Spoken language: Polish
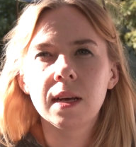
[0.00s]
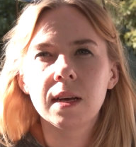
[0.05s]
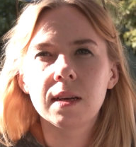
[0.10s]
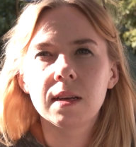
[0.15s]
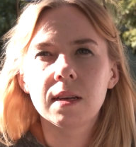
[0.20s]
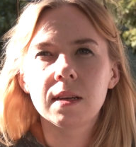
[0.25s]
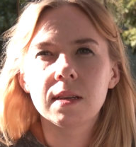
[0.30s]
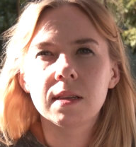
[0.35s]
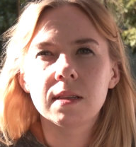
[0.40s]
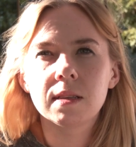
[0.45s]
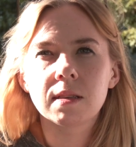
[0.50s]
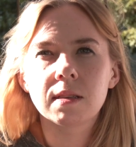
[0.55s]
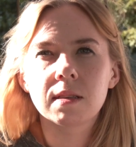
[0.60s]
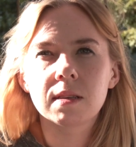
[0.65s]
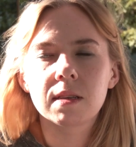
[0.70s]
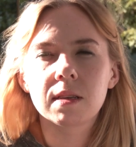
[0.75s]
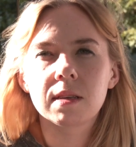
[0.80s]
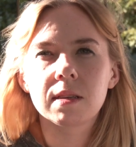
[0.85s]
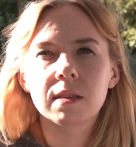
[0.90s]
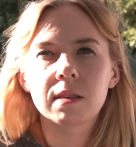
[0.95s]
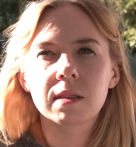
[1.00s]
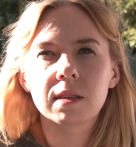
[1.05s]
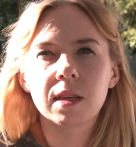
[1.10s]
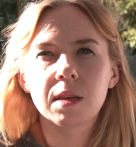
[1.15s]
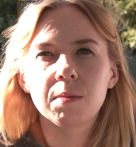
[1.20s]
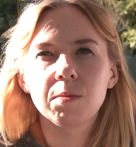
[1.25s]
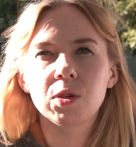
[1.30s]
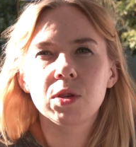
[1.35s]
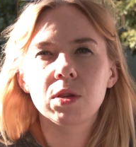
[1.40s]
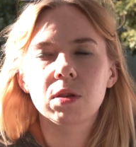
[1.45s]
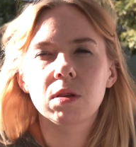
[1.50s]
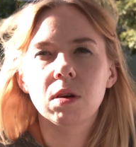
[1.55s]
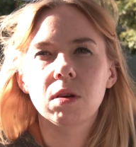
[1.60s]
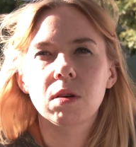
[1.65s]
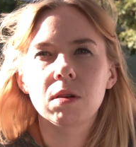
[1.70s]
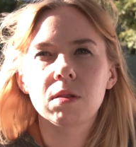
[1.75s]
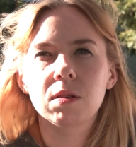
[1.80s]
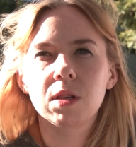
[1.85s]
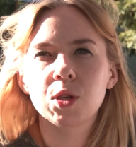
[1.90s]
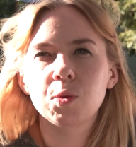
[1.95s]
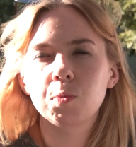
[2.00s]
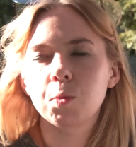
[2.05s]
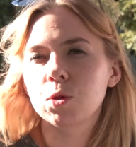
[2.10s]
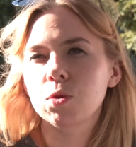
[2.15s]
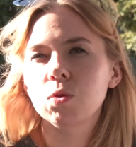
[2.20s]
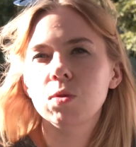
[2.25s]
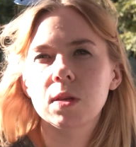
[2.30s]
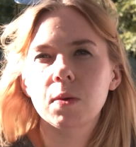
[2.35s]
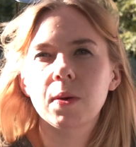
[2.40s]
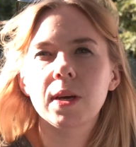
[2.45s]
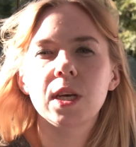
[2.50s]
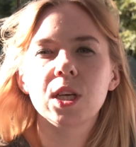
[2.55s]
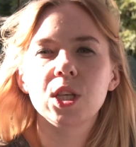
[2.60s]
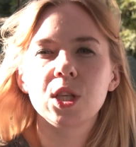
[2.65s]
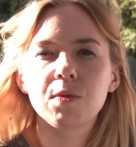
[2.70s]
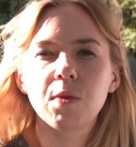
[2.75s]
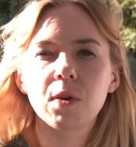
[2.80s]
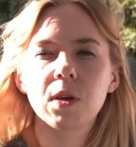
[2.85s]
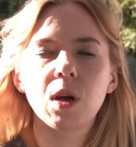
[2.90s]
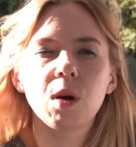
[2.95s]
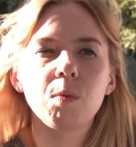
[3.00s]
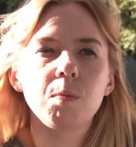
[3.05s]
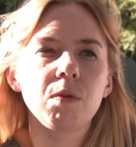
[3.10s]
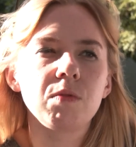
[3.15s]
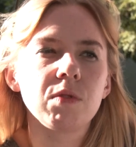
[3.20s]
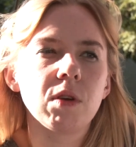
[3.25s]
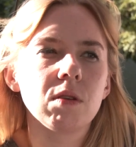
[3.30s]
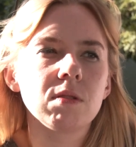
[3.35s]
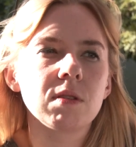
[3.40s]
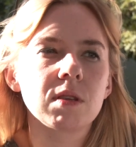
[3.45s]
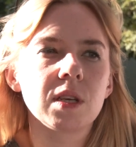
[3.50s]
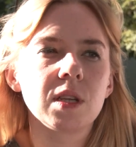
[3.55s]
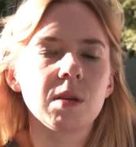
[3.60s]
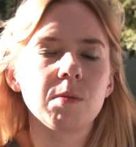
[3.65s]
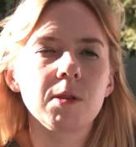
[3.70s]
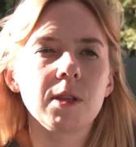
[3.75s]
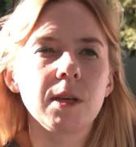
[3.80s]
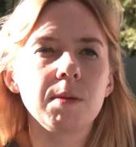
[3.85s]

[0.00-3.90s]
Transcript: e, z, z, kimś, kto też porzucał jakieś swoje obowiązki, no bo